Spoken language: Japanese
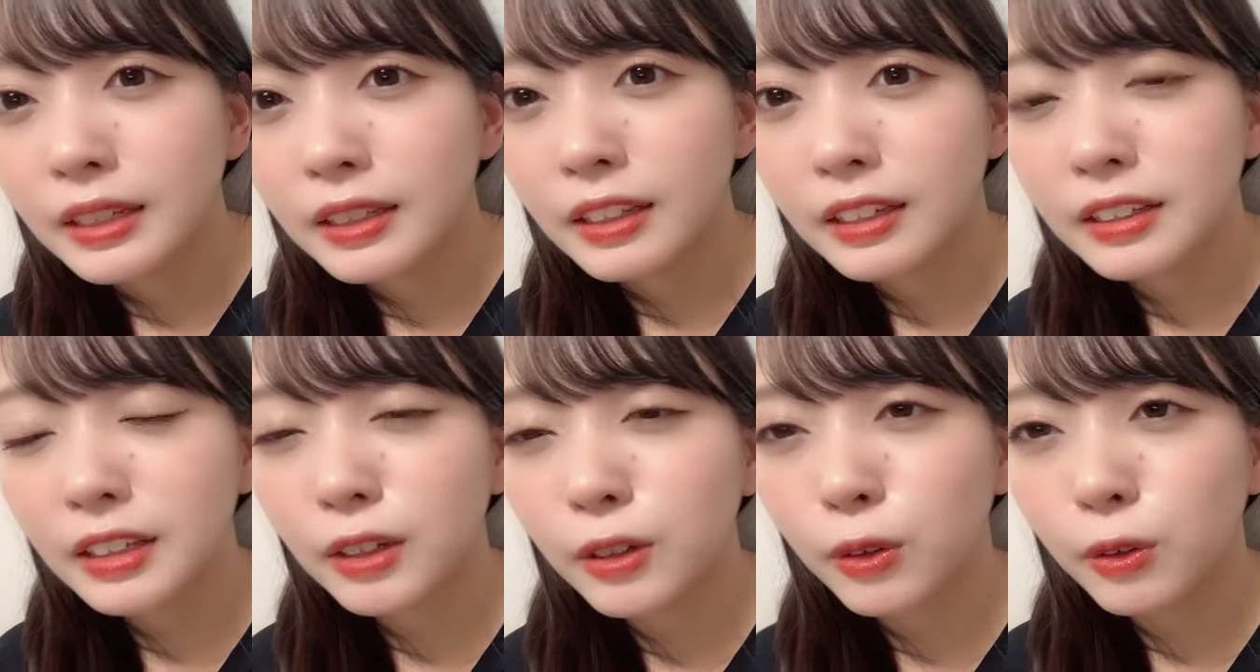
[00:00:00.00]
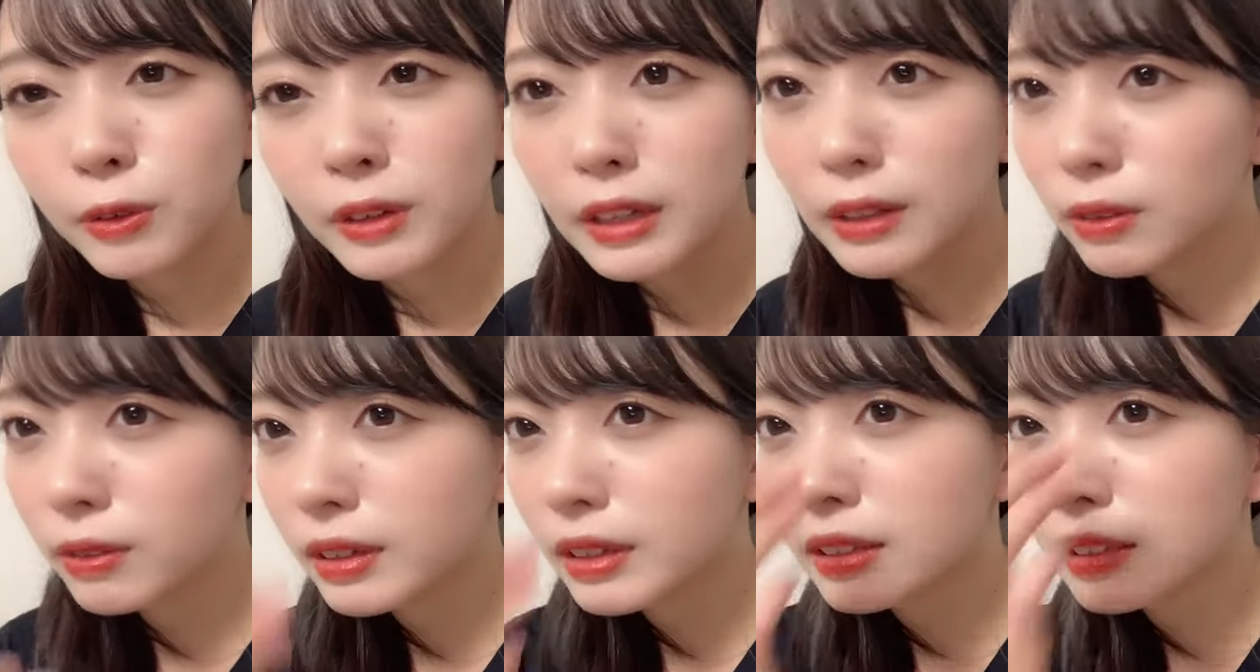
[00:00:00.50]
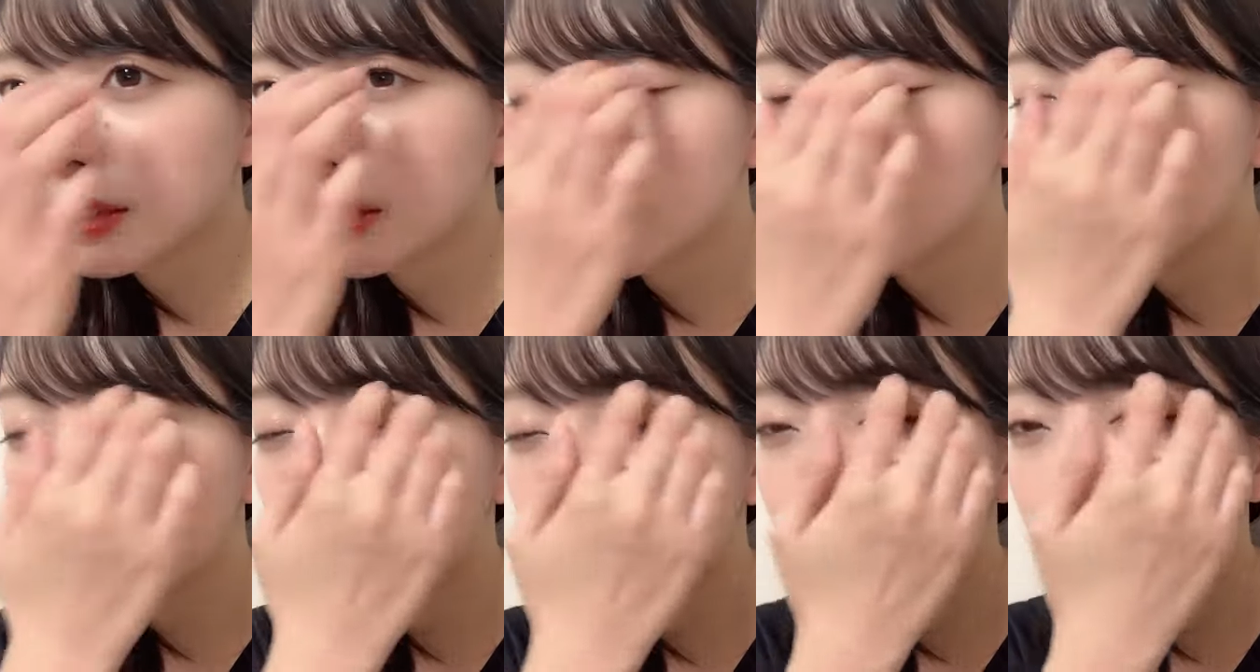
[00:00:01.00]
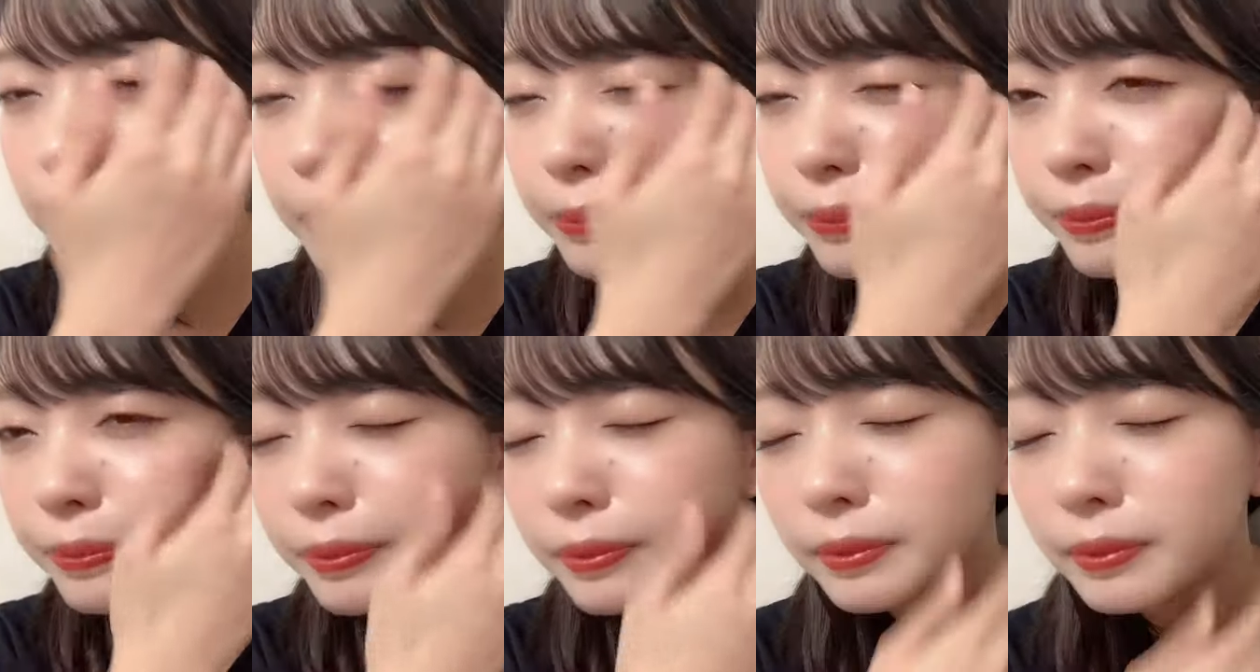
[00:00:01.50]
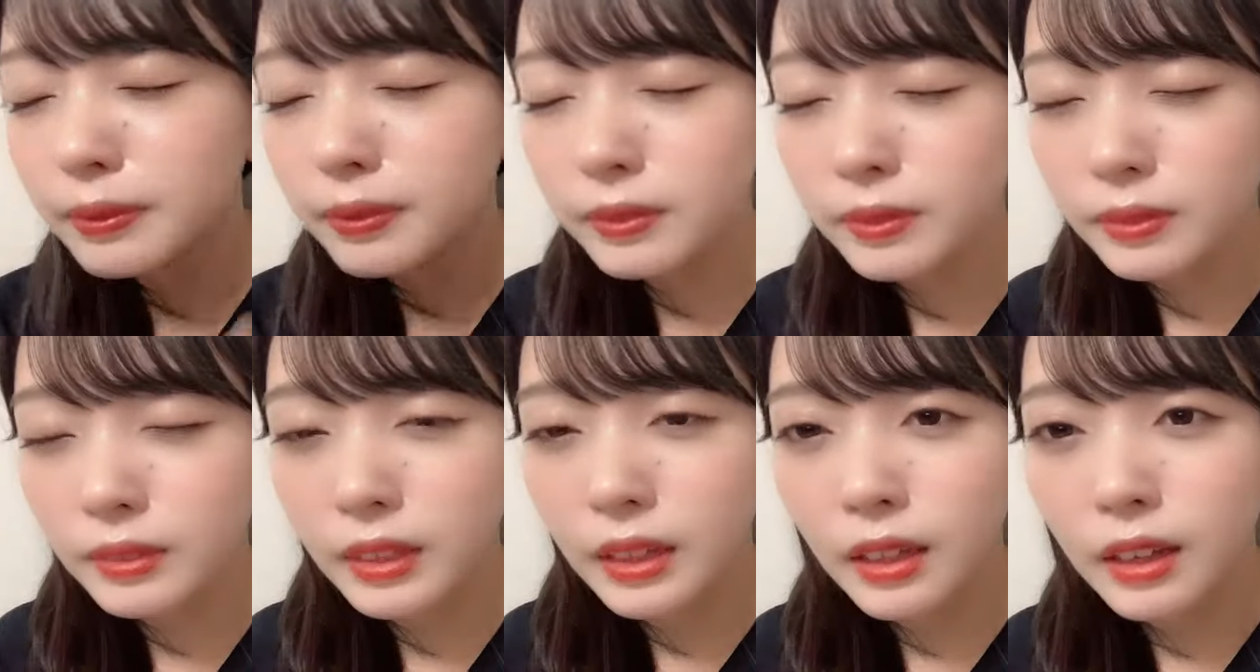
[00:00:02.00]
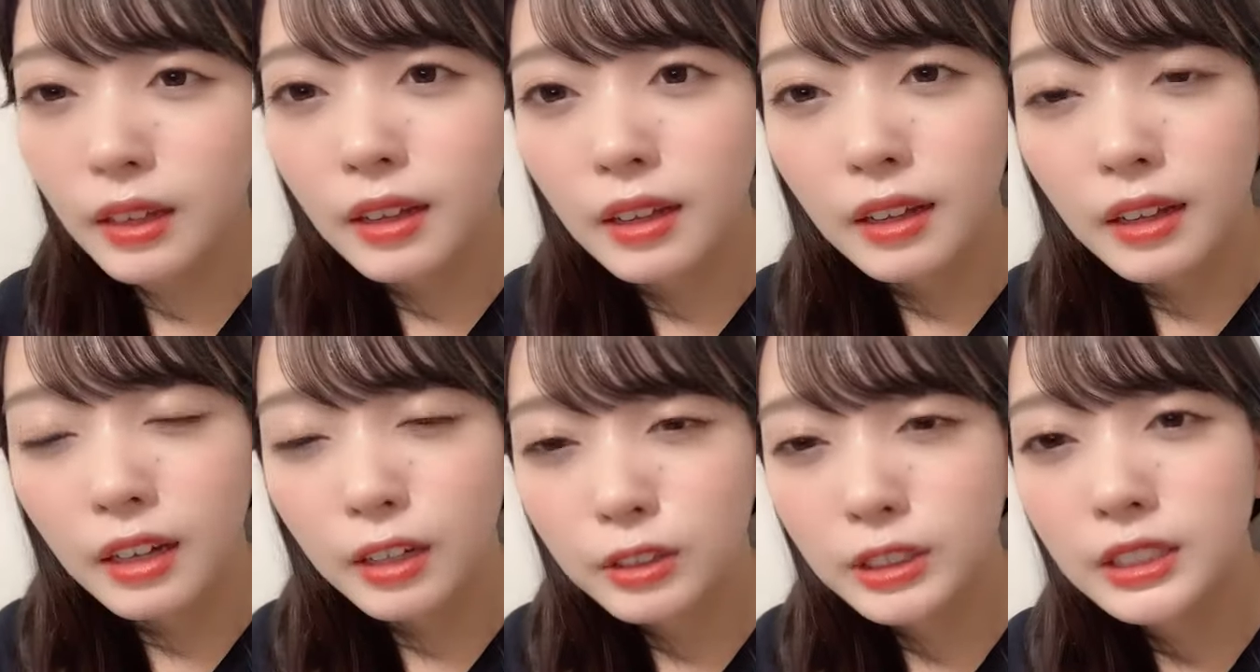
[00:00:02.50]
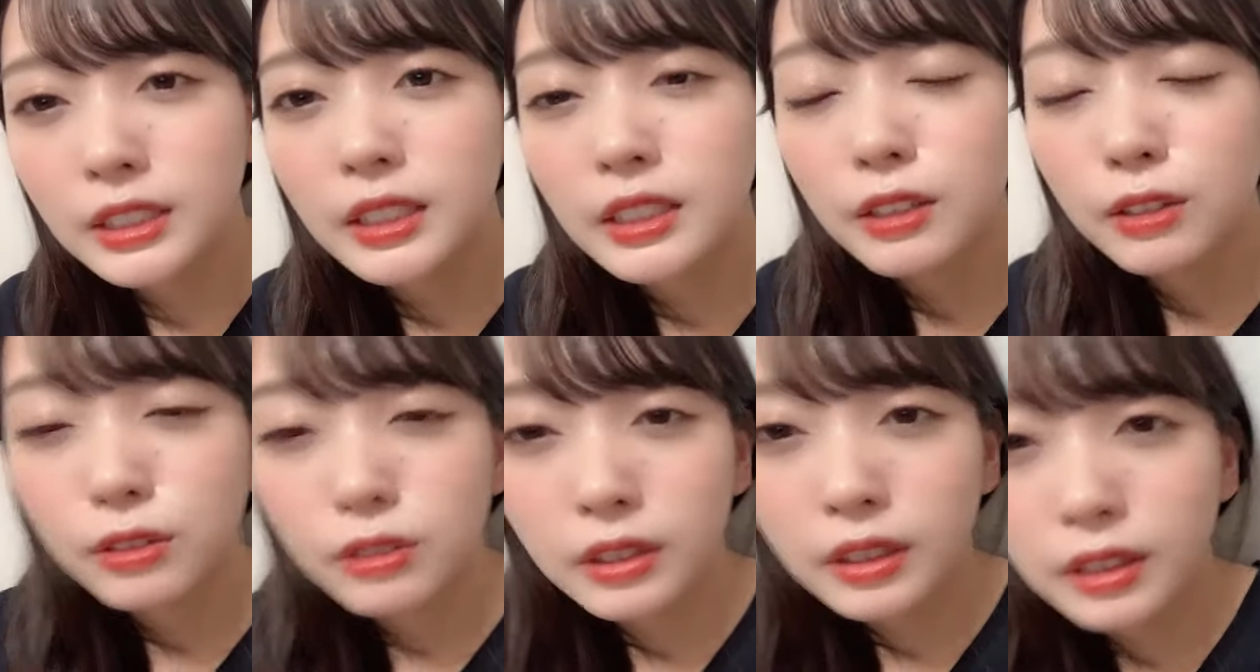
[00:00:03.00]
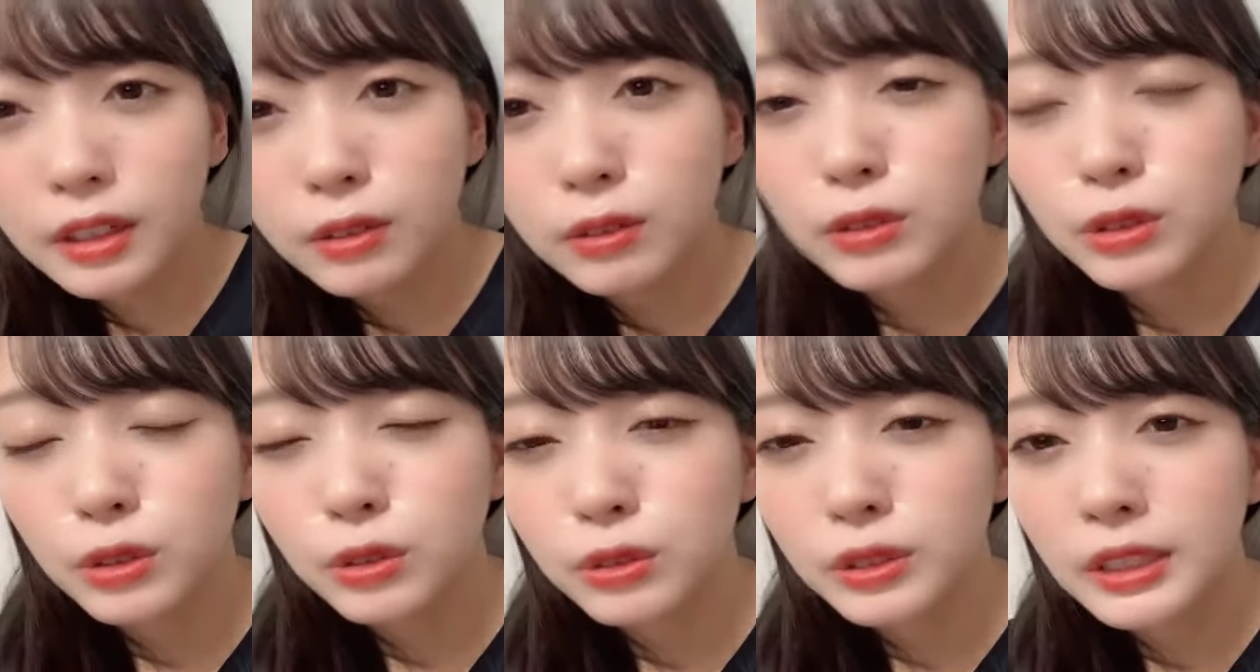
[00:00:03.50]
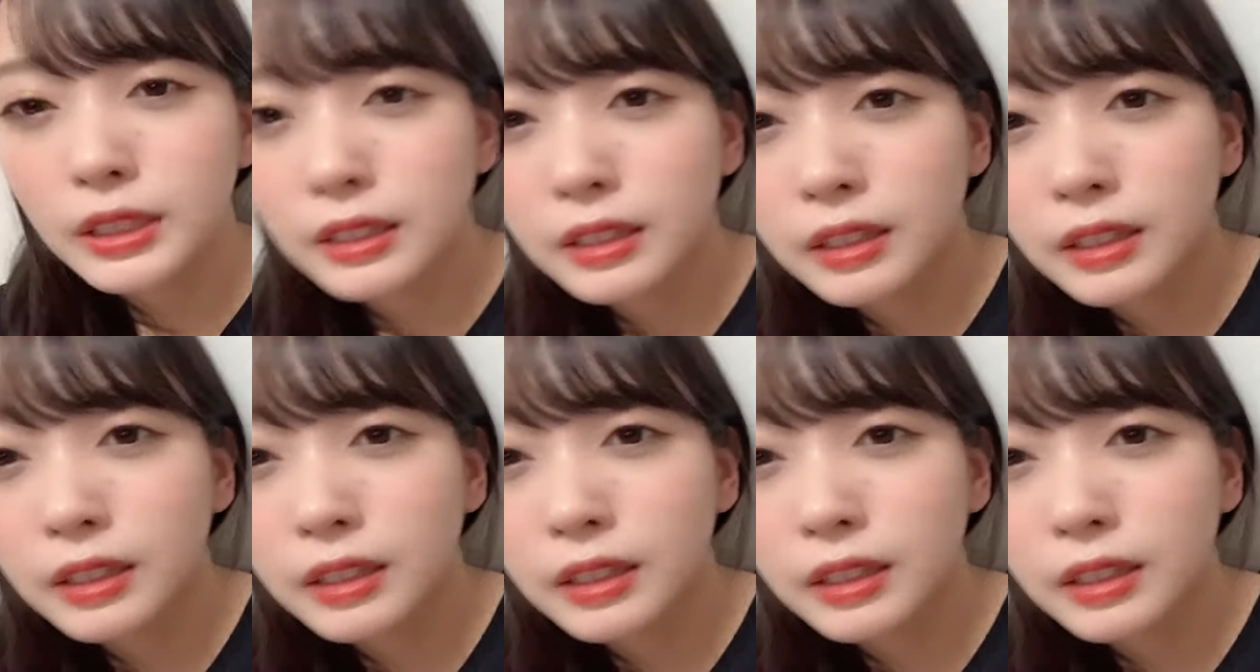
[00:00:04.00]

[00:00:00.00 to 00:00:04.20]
だ結構ファンの方にはあの事前に言ってたのそのき